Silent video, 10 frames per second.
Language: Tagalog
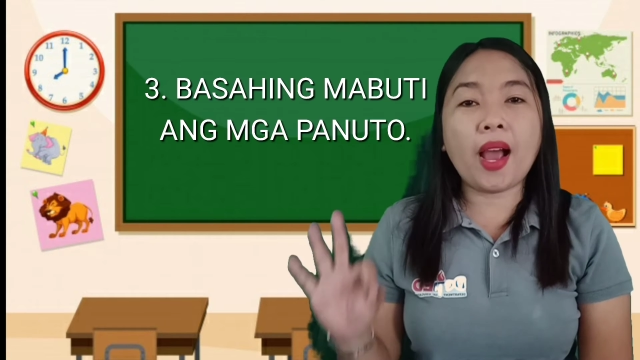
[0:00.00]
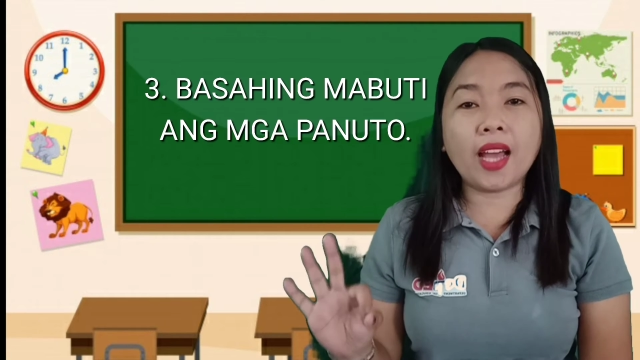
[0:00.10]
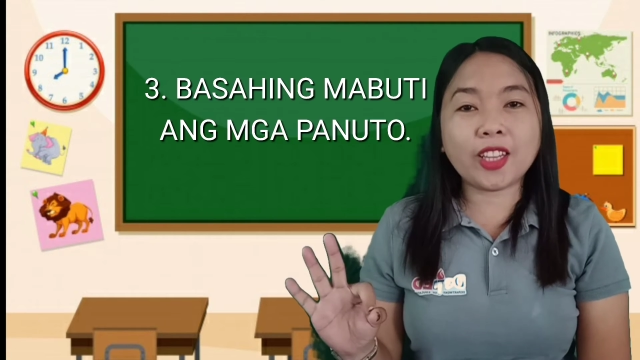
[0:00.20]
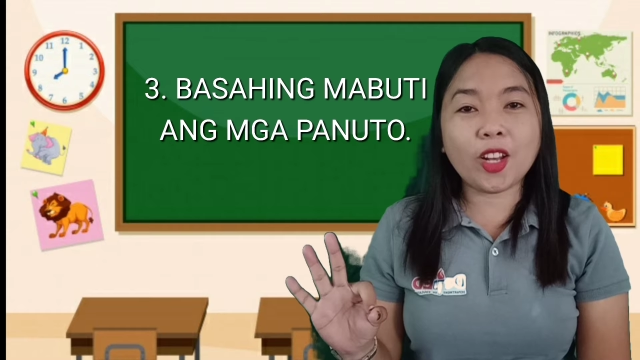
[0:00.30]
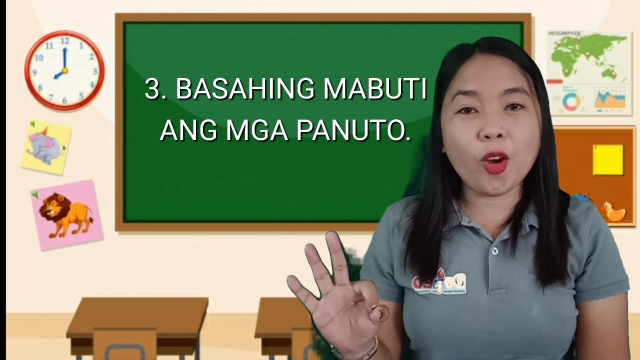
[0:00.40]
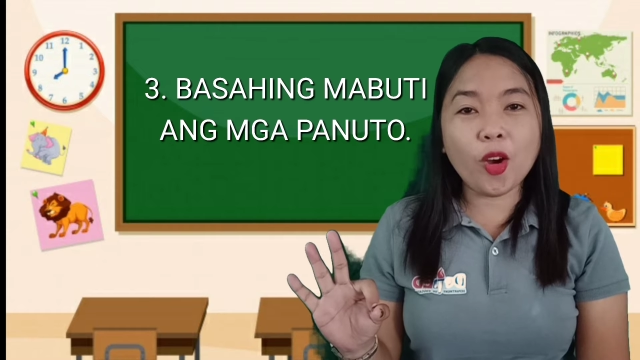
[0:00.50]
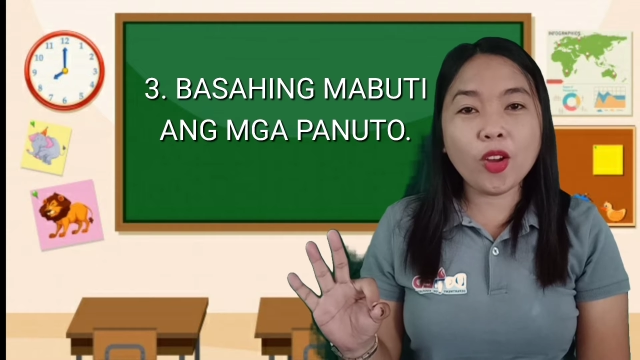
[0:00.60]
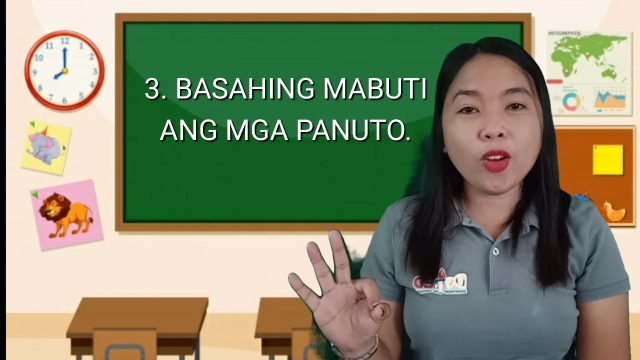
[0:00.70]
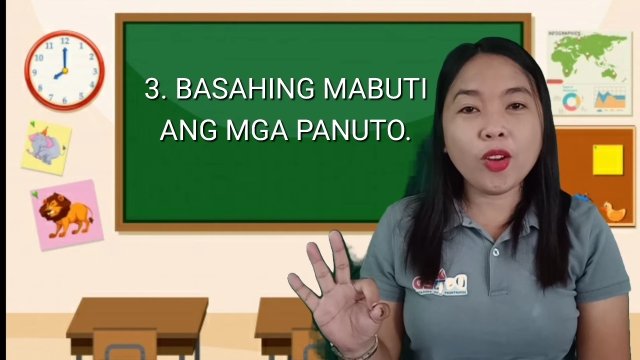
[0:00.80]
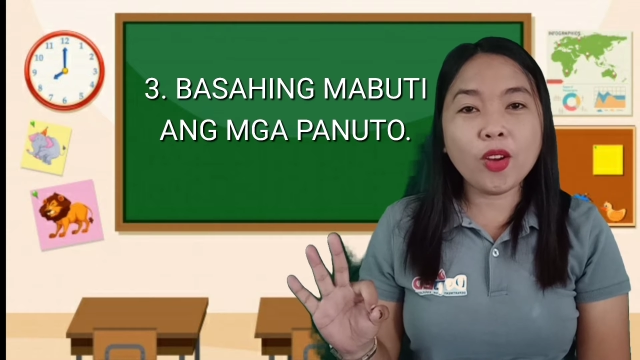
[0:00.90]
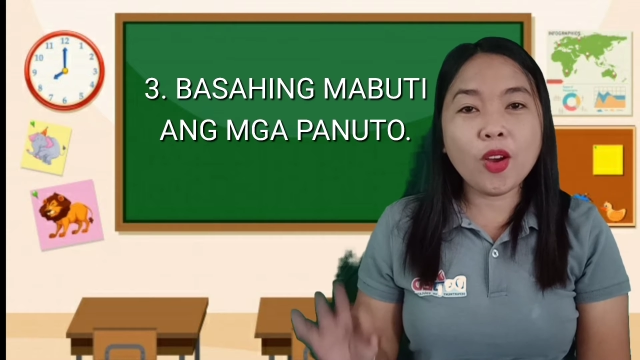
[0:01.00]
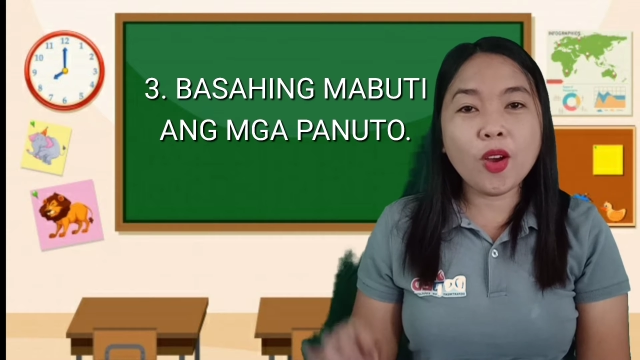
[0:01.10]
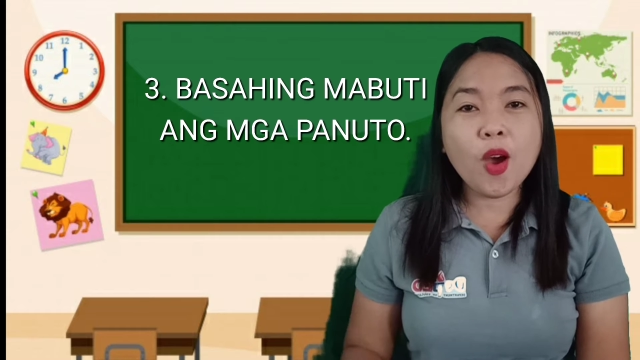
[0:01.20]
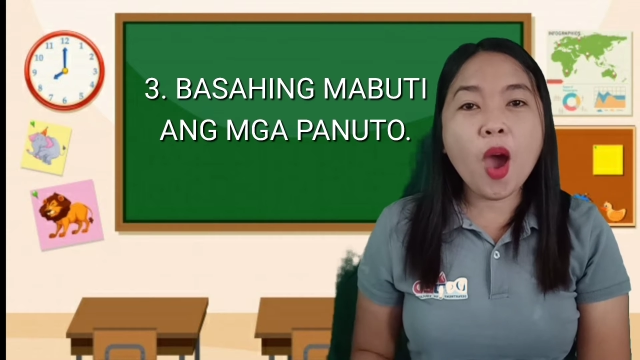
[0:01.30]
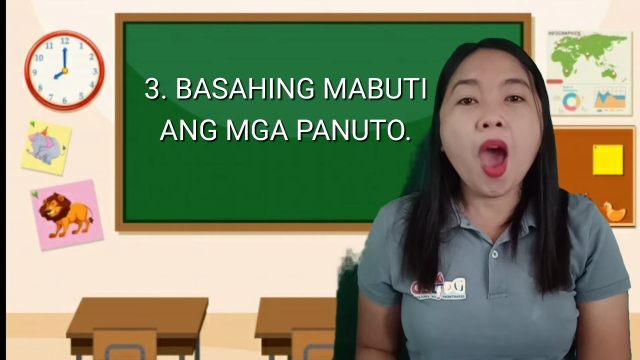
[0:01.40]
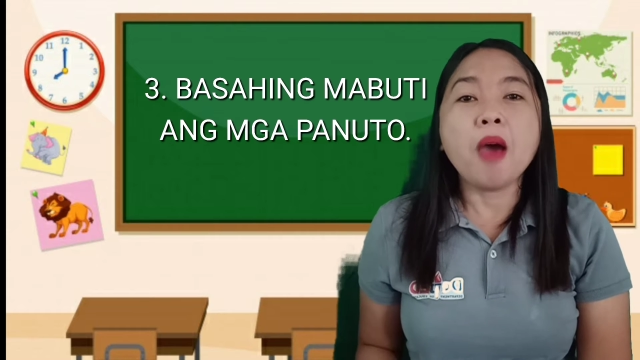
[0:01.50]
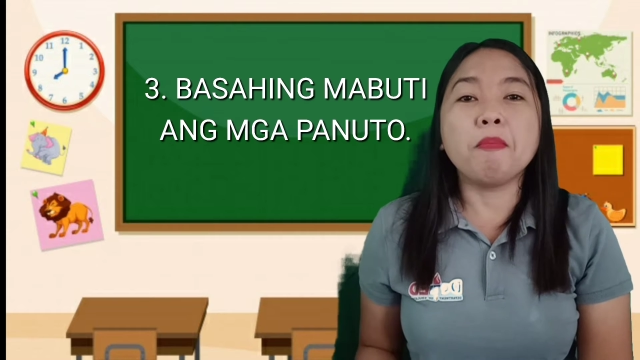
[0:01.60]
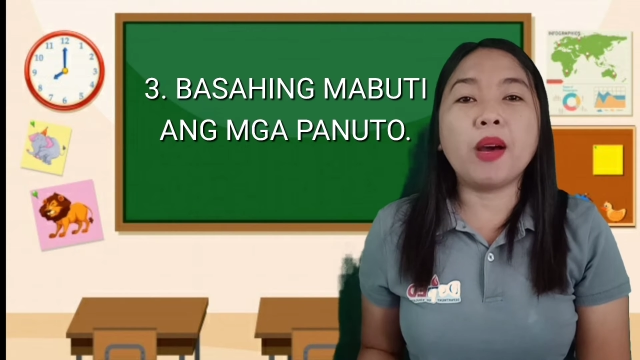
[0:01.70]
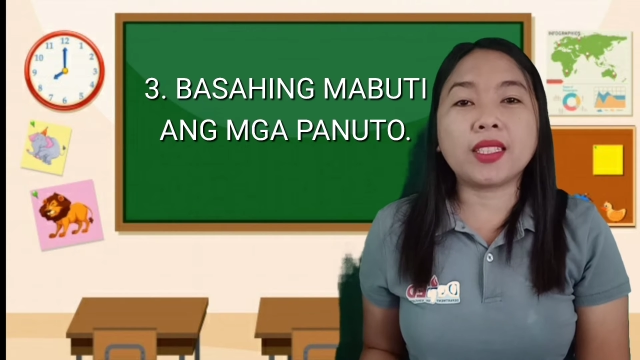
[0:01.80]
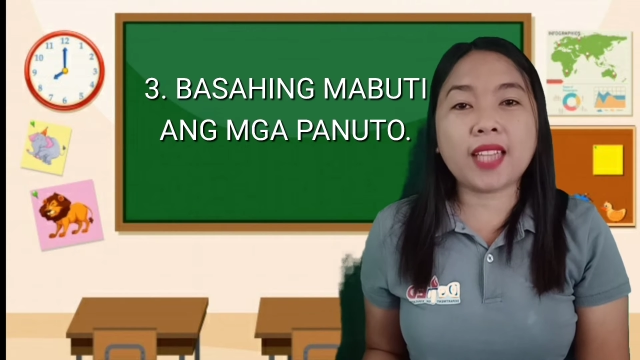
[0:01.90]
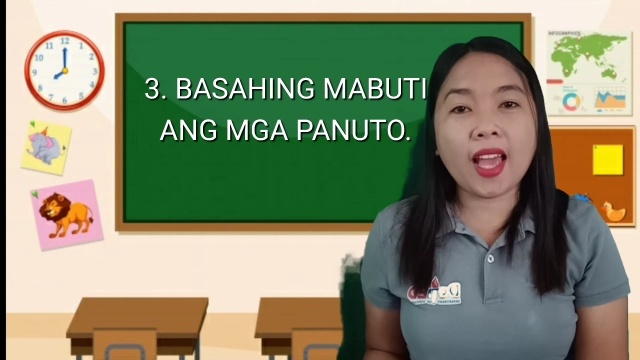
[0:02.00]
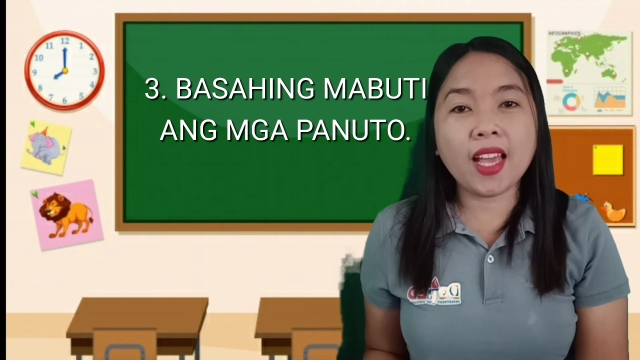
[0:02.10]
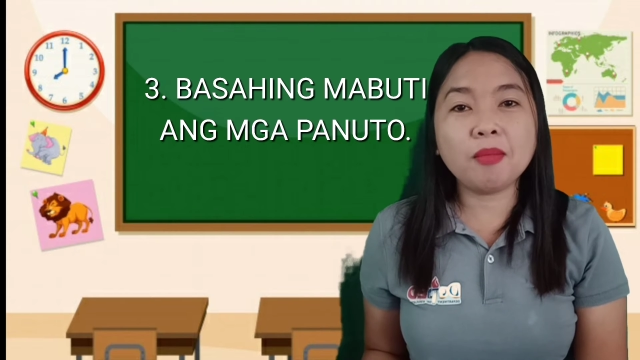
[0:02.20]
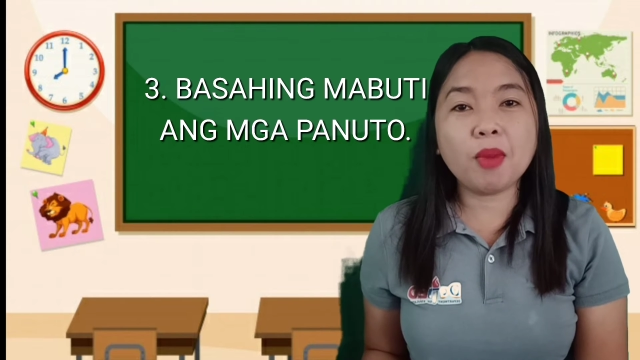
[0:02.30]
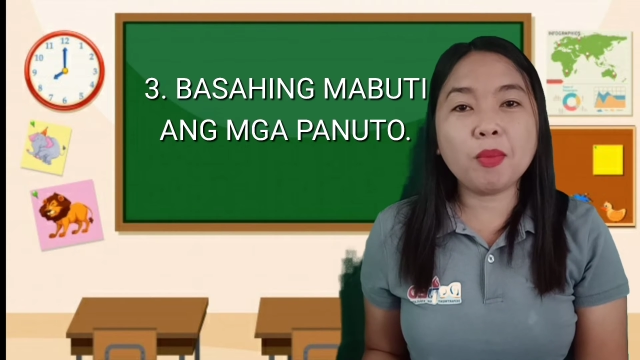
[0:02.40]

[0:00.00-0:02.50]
Pangatlo, basahing